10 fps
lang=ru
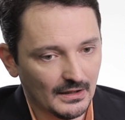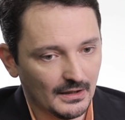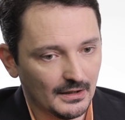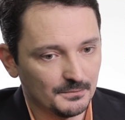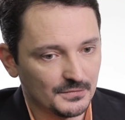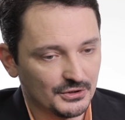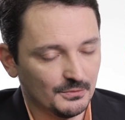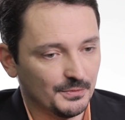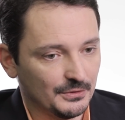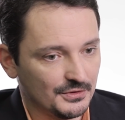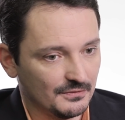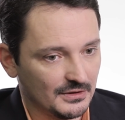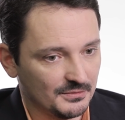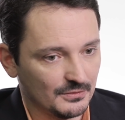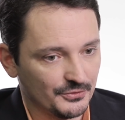А, что мы получим в
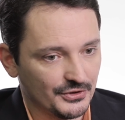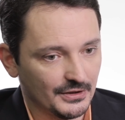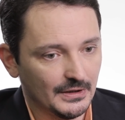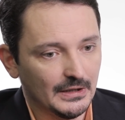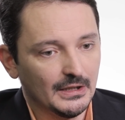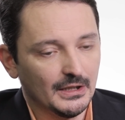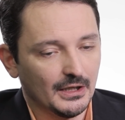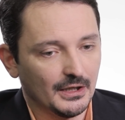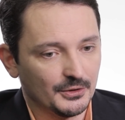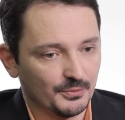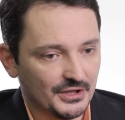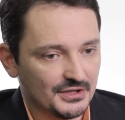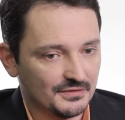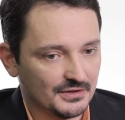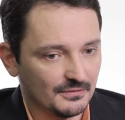этом случае? Но ну,
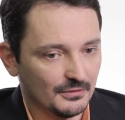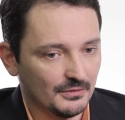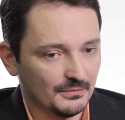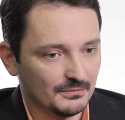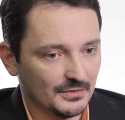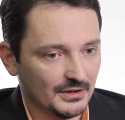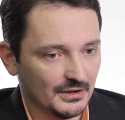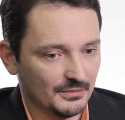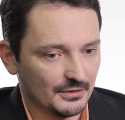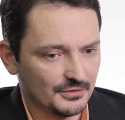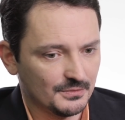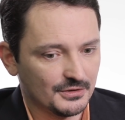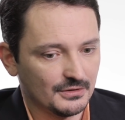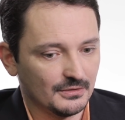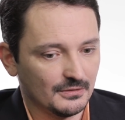прежде всего мы обнаружим,
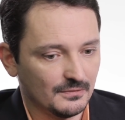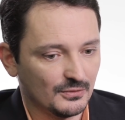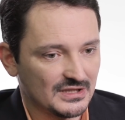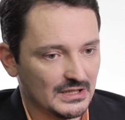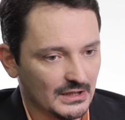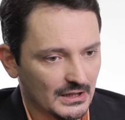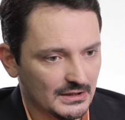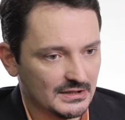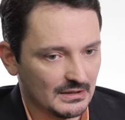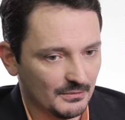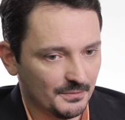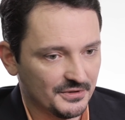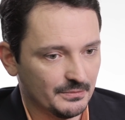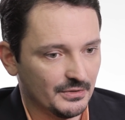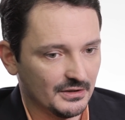что функциональность сама
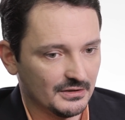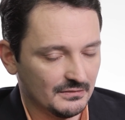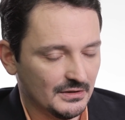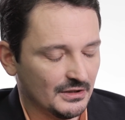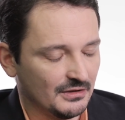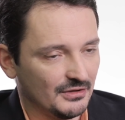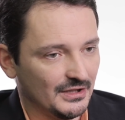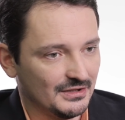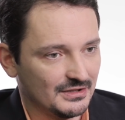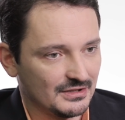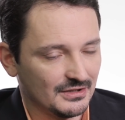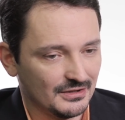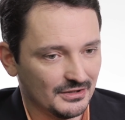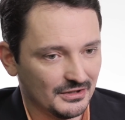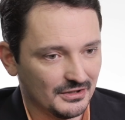по себе действительно
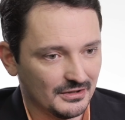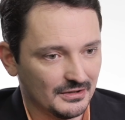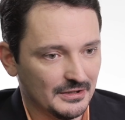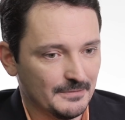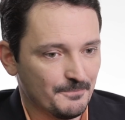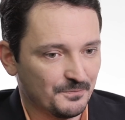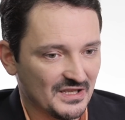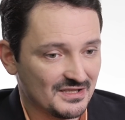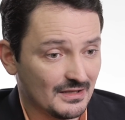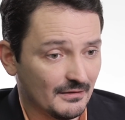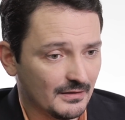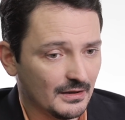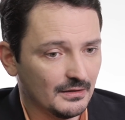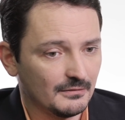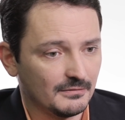является
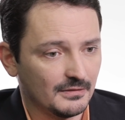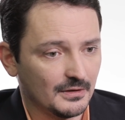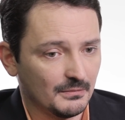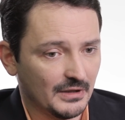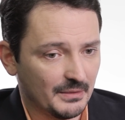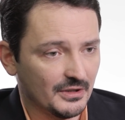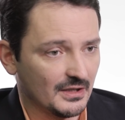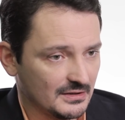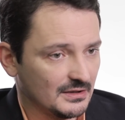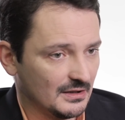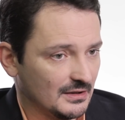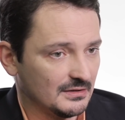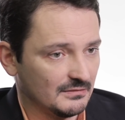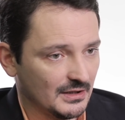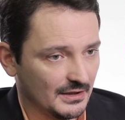ставкой в борьбе разных
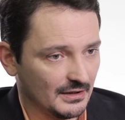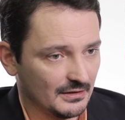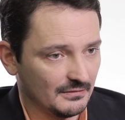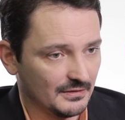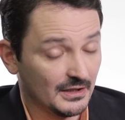коллективных агентов.